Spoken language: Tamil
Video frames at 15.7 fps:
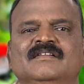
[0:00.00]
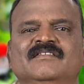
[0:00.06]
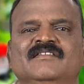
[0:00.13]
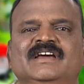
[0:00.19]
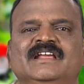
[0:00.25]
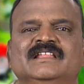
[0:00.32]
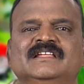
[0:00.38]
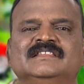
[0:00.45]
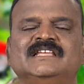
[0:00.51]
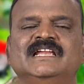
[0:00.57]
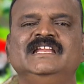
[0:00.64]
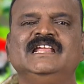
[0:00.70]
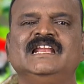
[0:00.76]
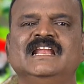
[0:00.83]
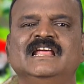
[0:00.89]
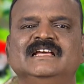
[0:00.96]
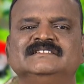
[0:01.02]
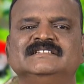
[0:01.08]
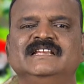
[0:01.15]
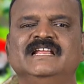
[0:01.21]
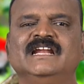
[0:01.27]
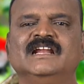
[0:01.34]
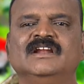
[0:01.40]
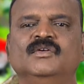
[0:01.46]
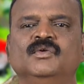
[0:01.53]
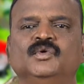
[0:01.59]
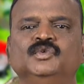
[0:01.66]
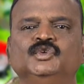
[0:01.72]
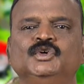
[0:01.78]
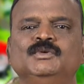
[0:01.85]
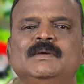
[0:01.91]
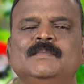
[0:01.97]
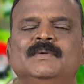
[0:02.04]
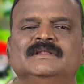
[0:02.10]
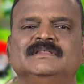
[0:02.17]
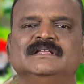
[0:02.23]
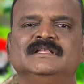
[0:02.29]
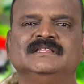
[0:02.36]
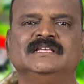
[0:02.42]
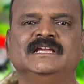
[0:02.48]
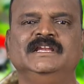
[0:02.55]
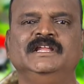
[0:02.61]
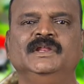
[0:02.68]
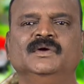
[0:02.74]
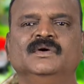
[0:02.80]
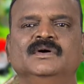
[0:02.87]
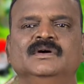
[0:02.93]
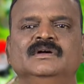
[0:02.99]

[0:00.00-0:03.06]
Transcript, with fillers: வேறு ஏதாவது தண்ணீரில் சரியான அளவுக்கு தூய்மைப்படுத்தாத தண்ணீரோ